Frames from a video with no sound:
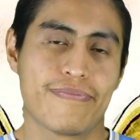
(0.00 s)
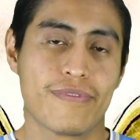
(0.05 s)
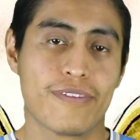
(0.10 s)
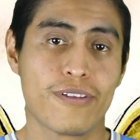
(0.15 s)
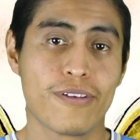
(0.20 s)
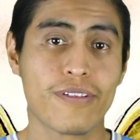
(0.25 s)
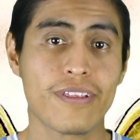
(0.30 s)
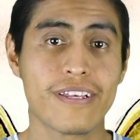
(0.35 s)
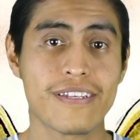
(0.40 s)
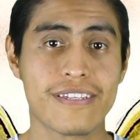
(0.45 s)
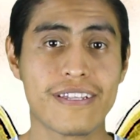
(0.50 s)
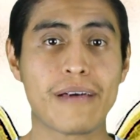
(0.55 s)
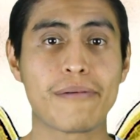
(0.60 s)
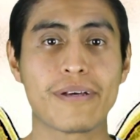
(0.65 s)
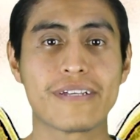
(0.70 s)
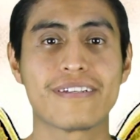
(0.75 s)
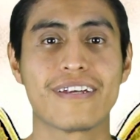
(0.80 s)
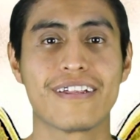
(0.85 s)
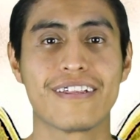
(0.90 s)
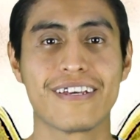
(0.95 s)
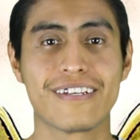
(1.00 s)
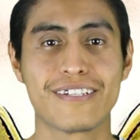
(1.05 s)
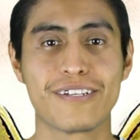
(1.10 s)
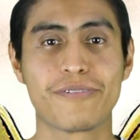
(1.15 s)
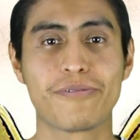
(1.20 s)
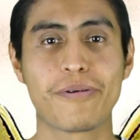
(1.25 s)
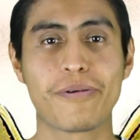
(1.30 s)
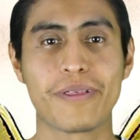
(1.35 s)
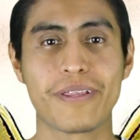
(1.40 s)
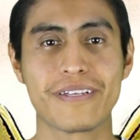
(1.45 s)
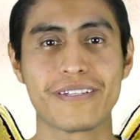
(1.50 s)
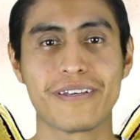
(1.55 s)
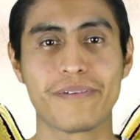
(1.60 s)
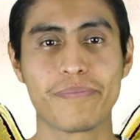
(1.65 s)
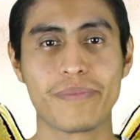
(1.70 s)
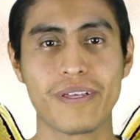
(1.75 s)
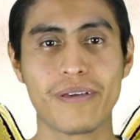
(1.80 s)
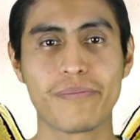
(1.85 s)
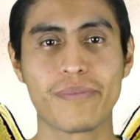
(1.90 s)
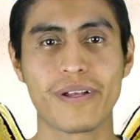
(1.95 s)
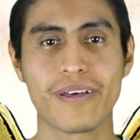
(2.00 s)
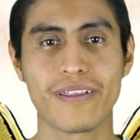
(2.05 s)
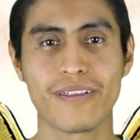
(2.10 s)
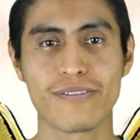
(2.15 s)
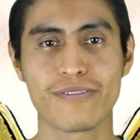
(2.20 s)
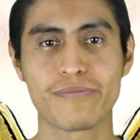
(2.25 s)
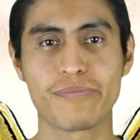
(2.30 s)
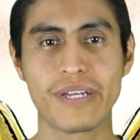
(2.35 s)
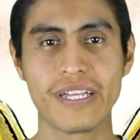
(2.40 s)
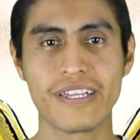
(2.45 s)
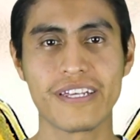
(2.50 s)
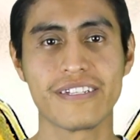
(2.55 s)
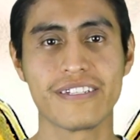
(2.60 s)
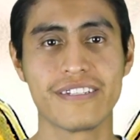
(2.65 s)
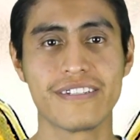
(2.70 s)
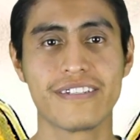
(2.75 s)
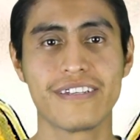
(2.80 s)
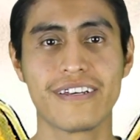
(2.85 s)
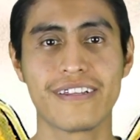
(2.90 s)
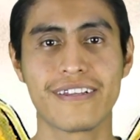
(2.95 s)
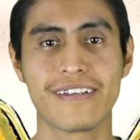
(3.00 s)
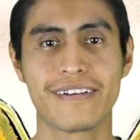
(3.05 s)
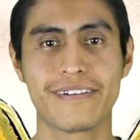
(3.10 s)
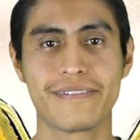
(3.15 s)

¿Dónde estabas el 19 de septiembre de 2017?